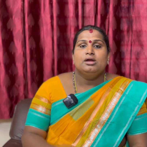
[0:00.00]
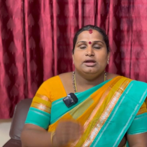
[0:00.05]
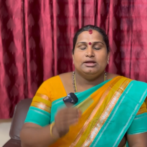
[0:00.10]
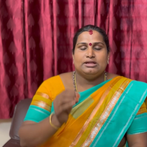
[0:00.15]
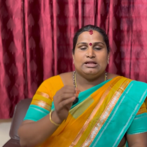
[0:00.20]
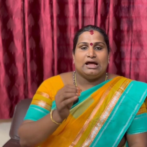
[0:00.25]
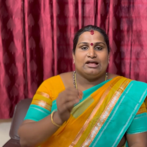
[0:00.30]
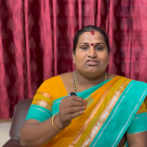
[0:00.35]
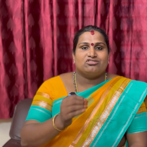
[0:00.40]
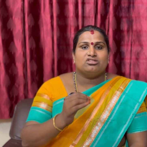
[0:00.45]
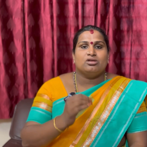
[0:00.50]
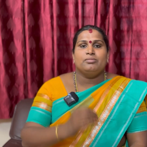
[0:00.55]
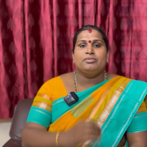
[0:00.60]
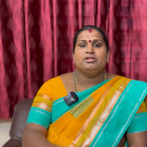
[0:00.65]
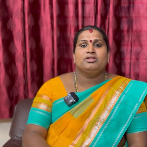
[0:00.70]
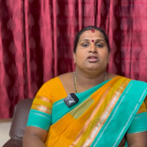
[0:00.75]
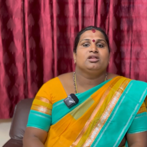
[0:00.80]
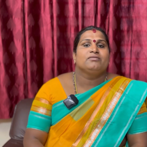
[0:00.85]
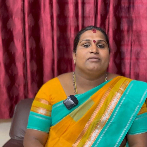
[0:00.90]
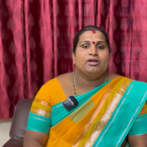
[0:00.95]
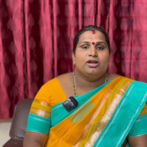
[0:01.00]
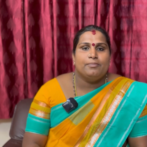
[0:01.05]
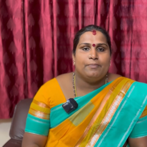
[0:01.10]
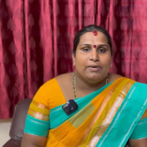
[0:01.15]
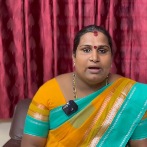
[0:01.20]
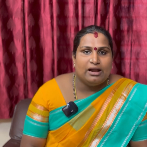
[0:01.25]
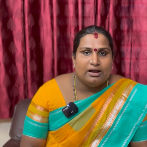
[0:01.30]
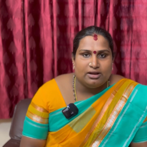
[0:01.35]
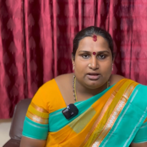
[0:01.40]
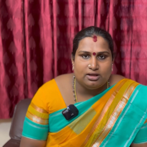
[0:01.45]
இந்த அஷ்டமி தின
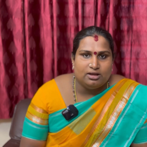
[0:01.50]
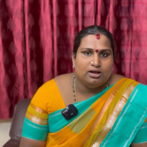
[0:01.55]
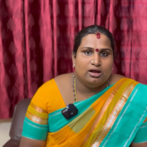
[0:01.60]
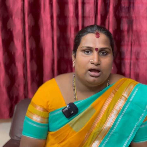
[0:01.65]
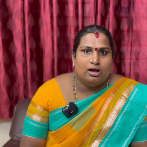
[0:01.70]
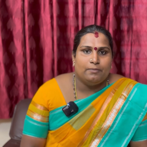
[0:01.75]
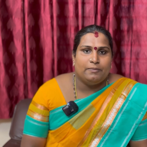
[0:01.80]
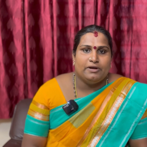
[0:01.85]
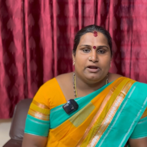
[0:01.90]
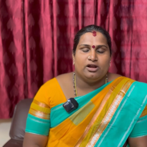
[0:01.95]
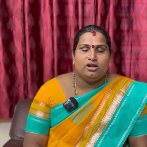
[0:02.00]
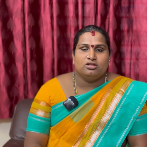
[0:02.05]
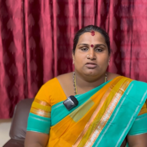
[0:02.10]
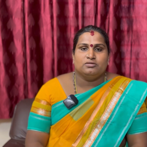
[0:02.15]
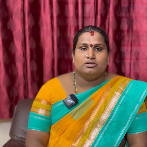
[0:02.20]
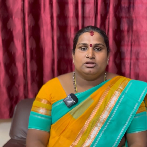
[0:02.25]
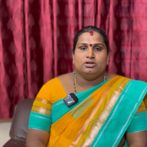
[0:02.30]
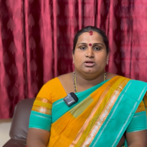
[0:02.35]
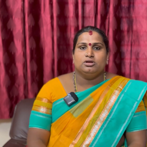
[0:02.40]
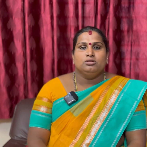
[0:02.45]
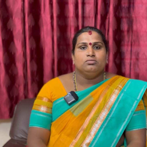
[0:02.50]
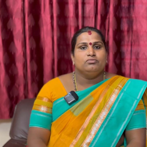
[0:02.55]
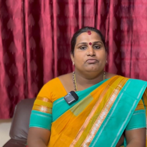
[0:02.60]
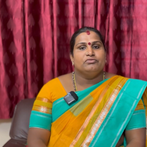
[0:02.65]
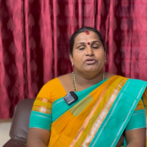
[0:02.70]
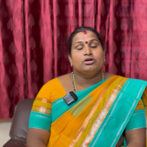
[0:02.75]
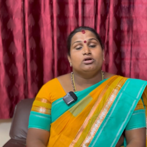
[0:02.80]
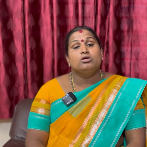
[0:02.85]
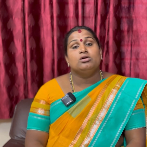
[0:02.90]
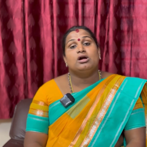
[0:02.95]
வழிபாடு அப்படின்றது வந்து
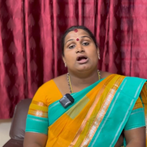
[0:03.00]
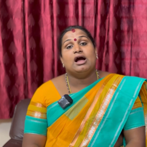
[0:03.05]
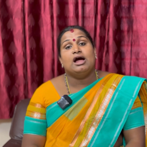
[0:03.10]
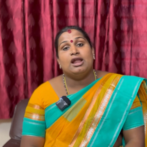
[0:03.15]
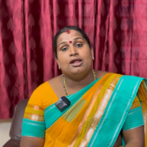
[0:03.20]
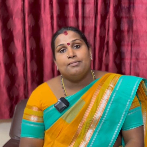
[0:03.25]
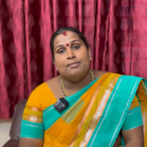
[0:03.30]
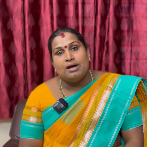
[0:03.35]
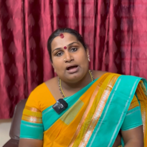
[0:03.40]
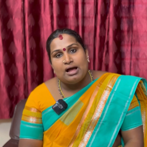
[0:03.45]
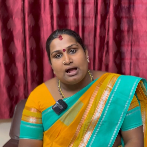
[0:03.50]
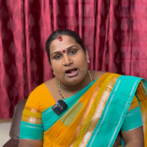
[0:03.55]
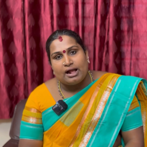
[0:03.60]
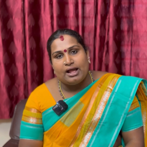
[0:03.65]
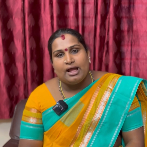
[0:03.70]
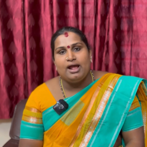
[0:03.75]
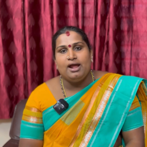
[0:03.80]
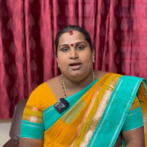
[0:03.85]
வெகு காலமாக